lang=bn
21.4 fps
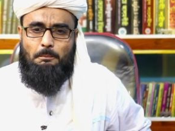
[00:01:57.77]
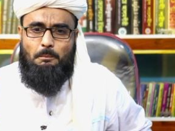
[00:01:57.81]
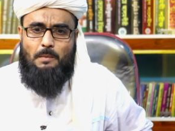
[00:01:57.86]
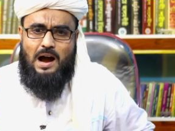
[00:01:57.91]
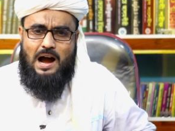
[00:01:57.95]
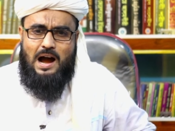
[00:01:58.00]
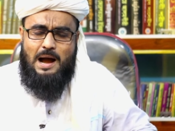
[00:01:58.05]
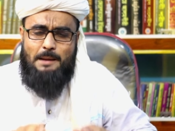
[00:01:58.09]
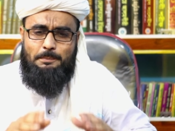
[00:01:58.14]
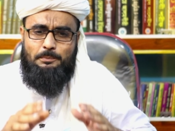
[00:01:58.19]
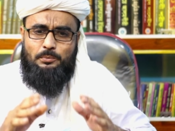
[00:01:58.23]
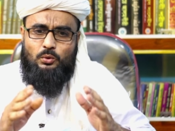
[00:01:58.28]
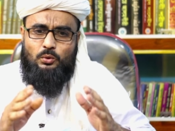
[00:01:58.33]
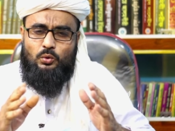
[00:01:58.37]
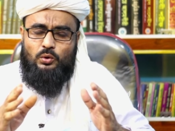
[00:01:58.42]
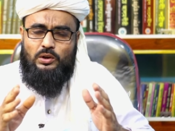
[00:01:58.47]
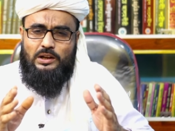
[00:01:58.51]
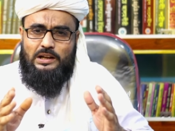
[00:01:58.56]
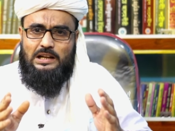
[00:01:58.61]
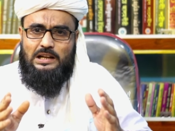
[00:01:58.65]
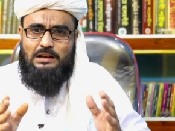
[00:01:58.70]
মাপ
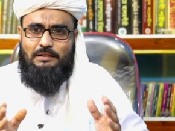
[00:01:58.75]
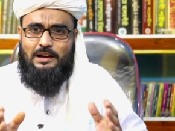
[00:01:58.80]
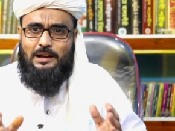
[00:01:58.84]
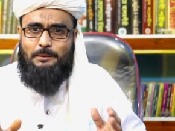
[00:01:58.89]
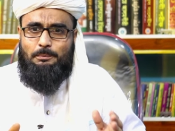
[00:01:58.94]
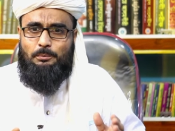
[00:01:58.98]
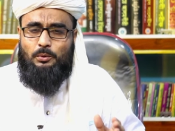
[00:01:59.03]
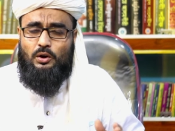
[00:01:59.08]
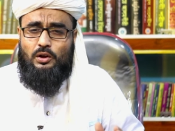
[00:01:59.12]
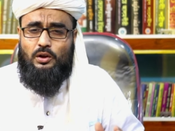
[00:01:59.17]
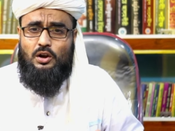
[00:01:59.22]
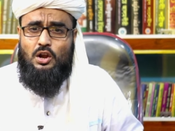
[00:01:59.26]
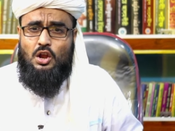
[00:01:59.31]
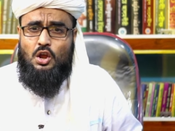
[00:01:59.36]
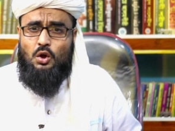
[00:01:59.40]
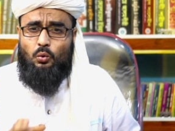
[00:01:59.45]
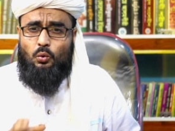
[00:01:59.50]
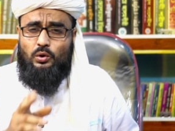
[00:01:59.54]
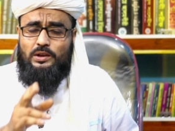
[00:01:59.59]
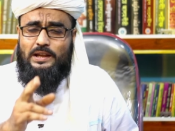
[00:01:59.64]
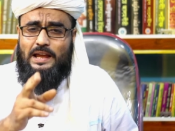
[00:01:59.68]
করে নেওয়ার পর
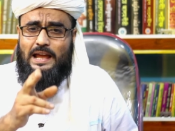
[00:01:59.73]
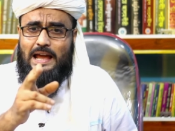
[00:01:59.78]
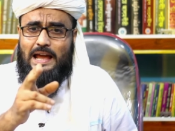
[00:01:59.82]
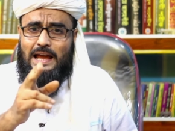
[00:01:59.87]
ওই